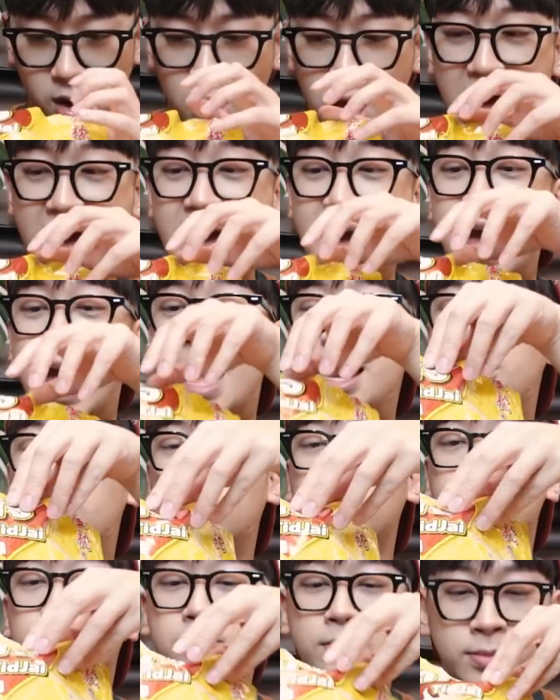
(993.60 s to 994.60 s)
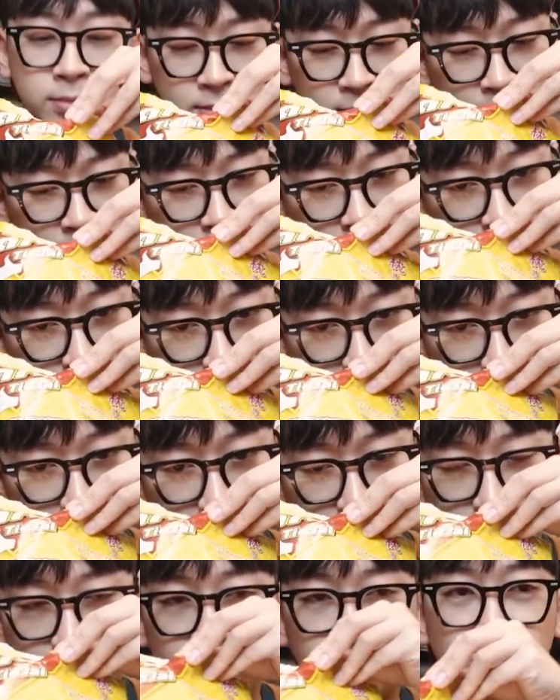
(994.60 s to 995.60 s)
À nó có
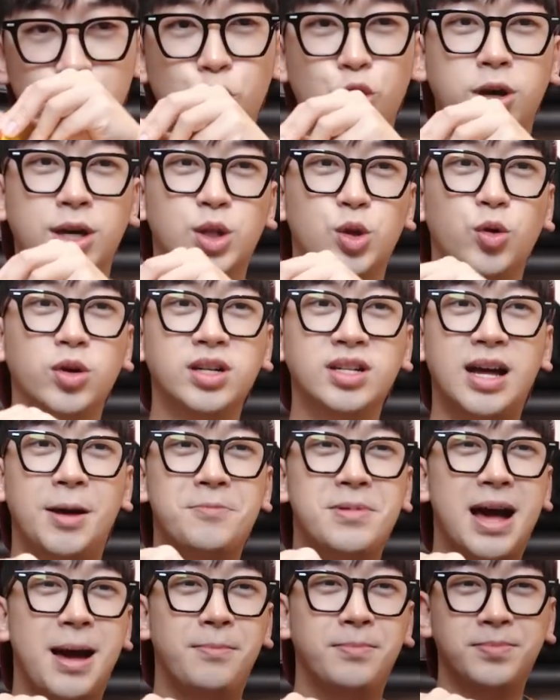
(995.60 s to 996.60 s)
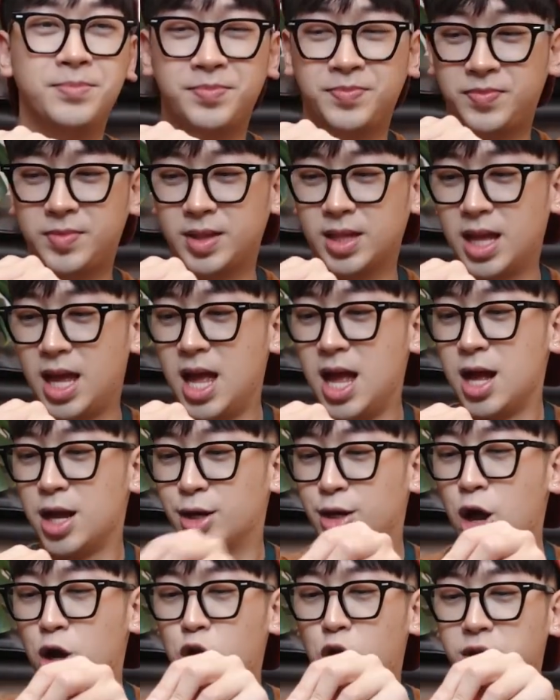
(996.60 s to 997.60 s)
Mùi cái túi rất khắm khắm
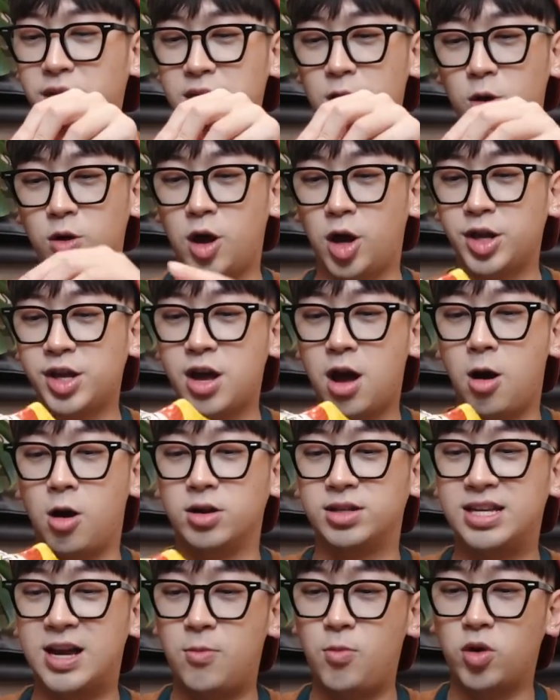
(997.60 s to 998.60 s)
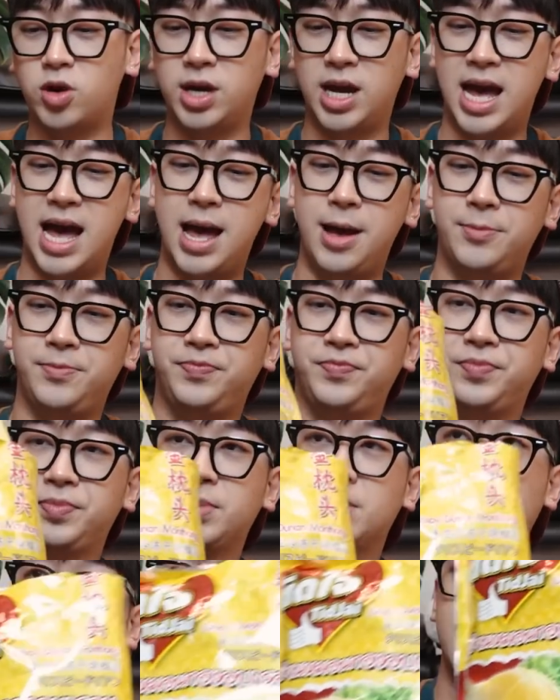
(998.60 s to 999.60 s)
Nó có nhiều gói nhỏ ở trong mọi người ạ
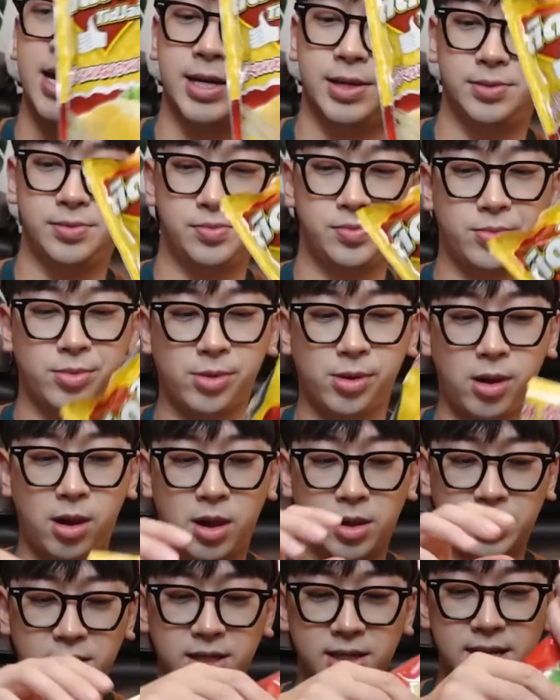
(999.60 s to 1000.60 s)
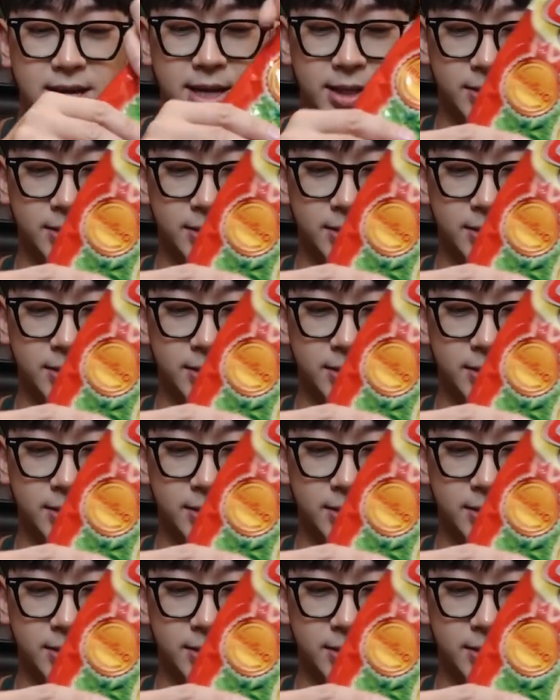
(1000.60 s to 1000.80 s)
Đây Như này